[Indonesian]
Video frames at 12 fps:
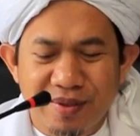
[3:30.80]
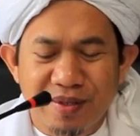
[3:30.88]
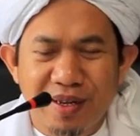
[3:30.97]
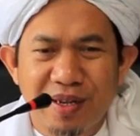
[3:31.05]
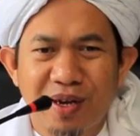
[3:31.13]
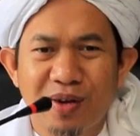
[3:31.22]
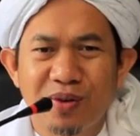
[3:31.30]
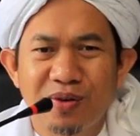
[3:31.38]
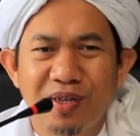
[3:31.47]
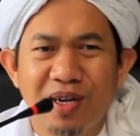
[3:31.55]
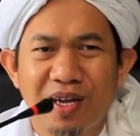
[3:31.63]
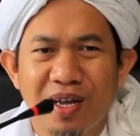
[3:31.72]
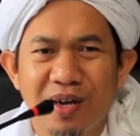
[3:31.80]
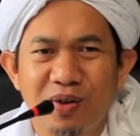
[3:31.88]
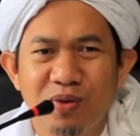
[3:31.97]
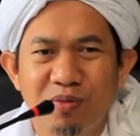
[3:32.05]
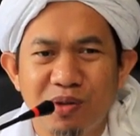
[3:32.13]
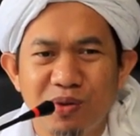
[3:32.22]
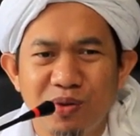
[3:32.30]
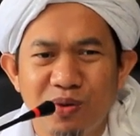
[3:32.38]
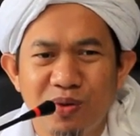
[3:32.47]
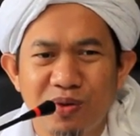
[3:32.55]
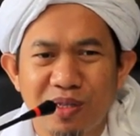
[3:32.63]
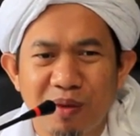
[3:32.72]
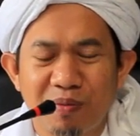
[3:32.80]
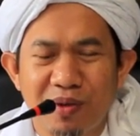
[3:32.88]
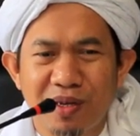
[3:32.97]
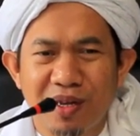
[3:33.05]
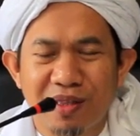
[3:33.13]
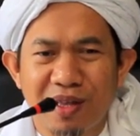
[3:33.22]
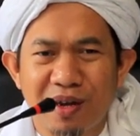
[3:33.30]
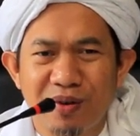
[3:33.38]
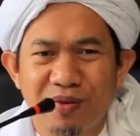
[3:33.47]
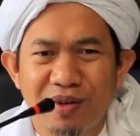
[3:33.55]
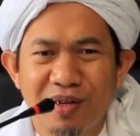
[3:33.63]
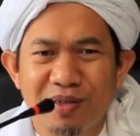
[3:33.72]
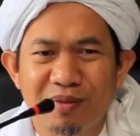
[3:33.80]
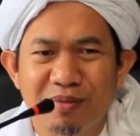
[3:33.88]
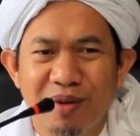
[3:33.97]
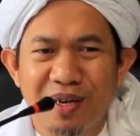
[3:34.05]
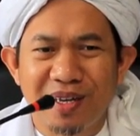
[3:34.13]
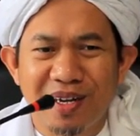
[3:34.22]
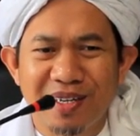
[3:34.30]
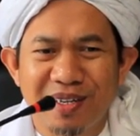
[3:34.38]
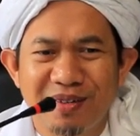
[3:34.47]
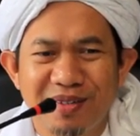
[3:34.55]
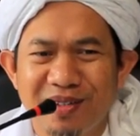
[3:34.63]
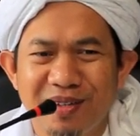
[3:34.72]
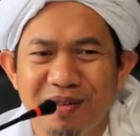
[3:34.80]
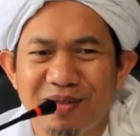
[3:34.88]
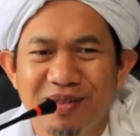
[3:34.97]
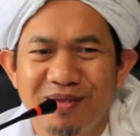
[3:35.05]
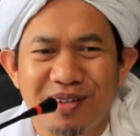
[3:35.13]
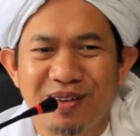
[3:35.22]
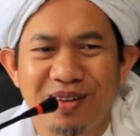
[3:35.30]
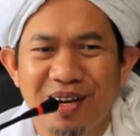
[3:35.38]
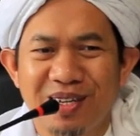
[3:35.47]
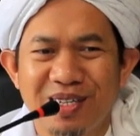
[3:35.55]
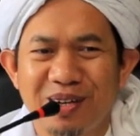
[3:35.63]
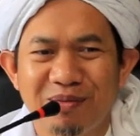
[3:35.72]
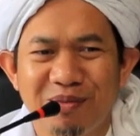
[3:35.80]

Jadi kalau dia ngaku bersyukur tapi nggak takwa, nggak sembahyang, ya enggak, bukan orang yang